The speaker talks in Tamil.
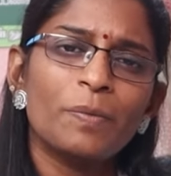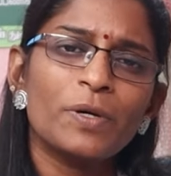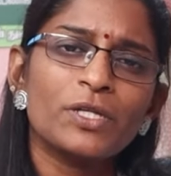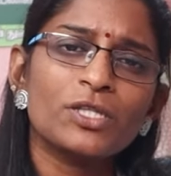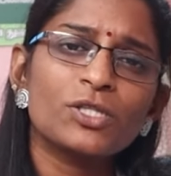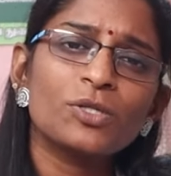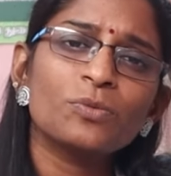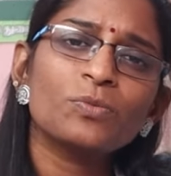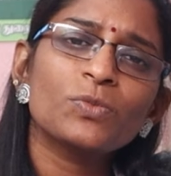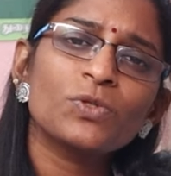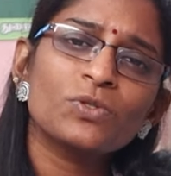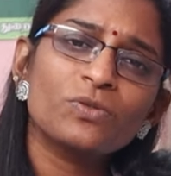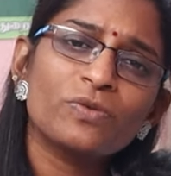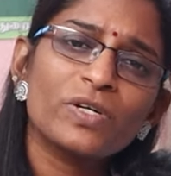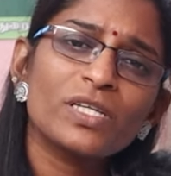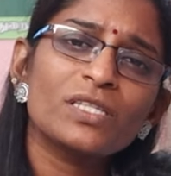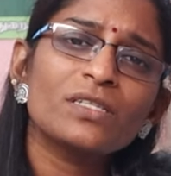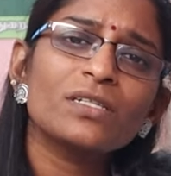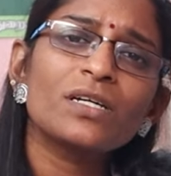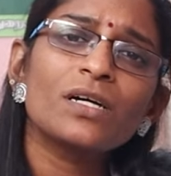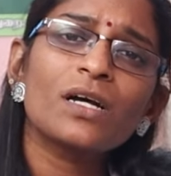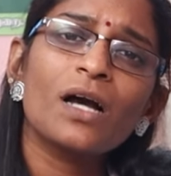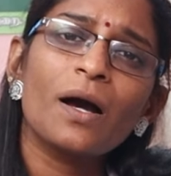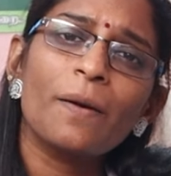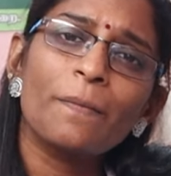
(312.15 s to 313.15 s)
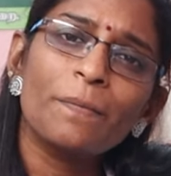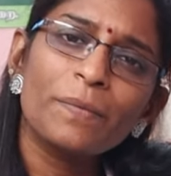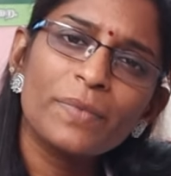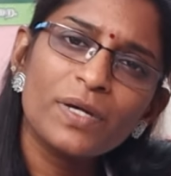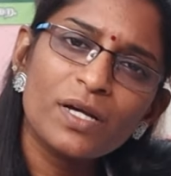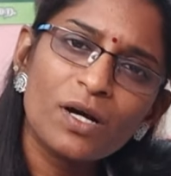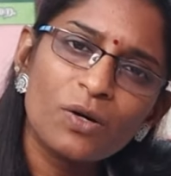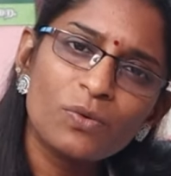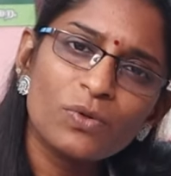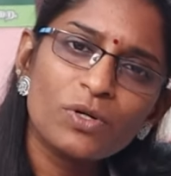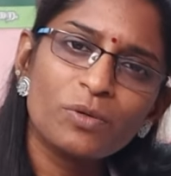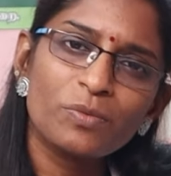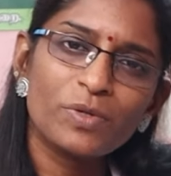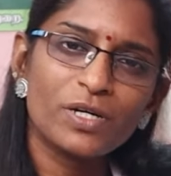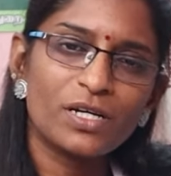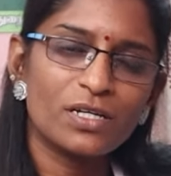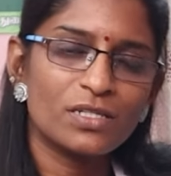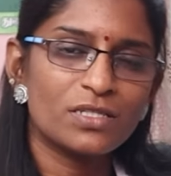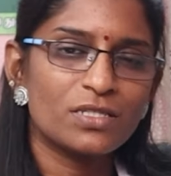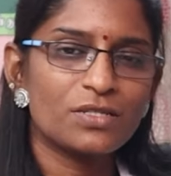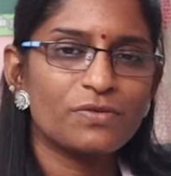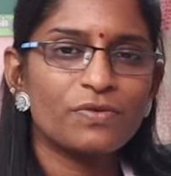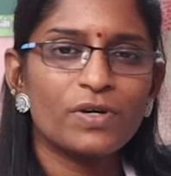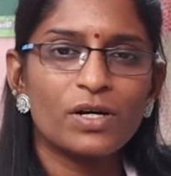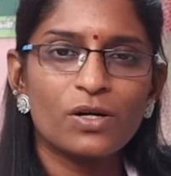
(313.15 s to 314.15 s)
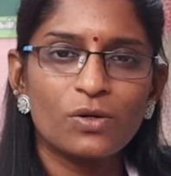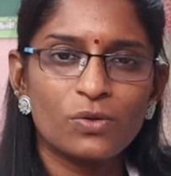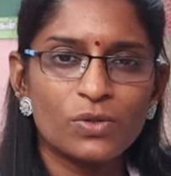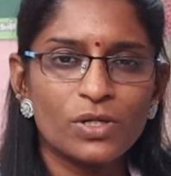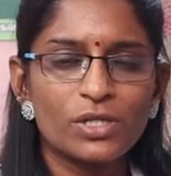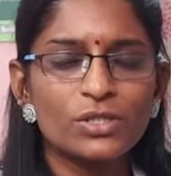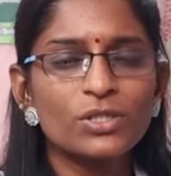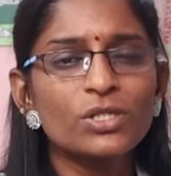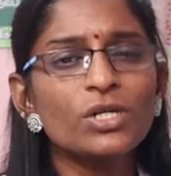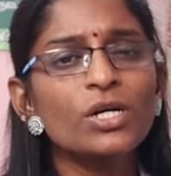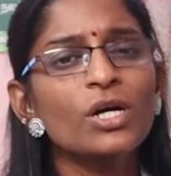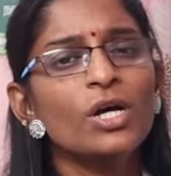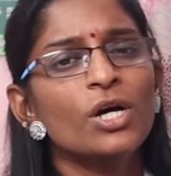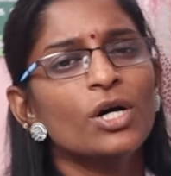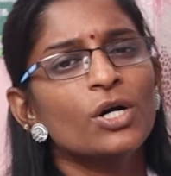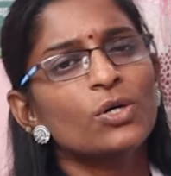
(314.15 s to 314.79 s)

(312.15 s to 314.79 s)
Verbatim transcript: பத்தொம்போது வயதுக்கு கம்மியாகவும் நம்ம கன்சீவ் ஆகக்கூடாது